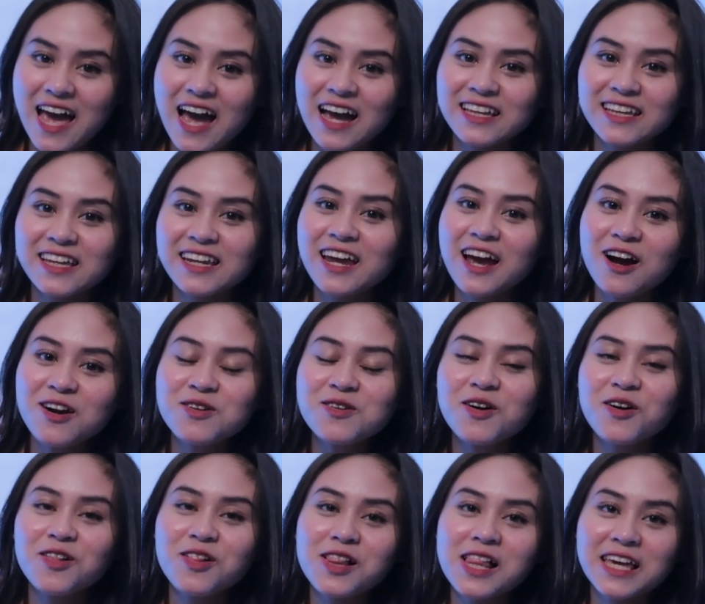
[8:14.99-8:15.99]
ya jadi aku
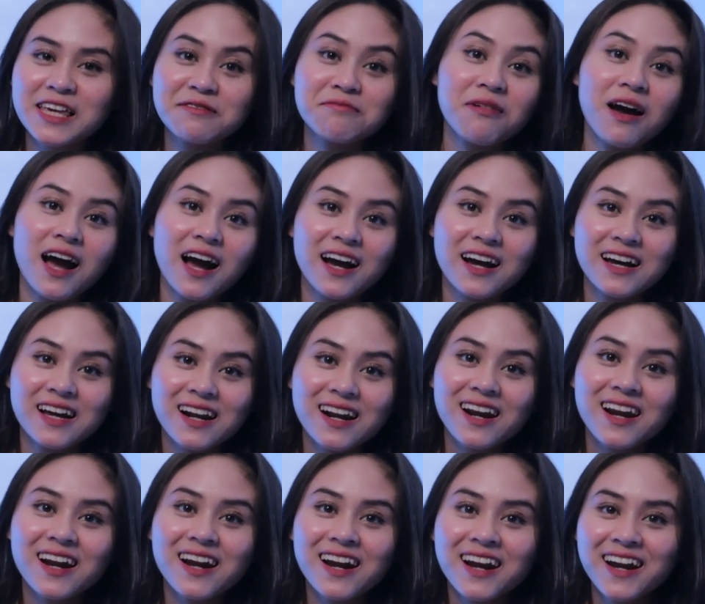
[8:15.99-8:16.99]
kalau lagi
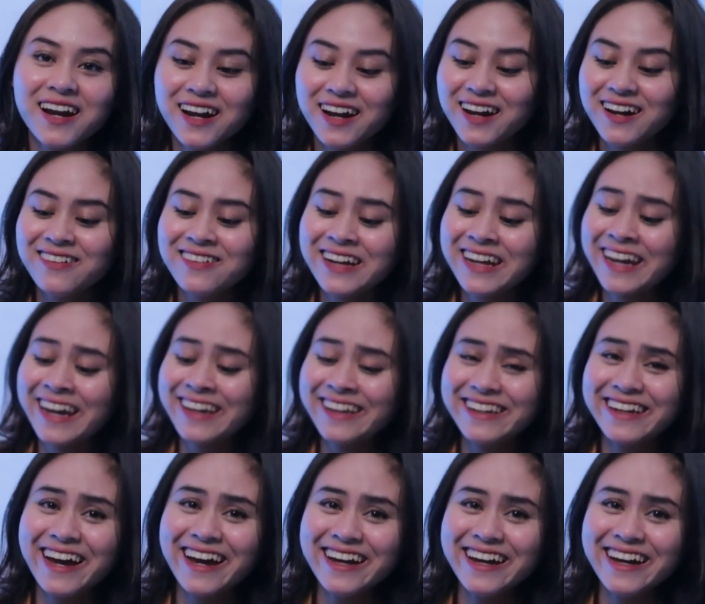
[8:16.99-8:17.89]
mager begini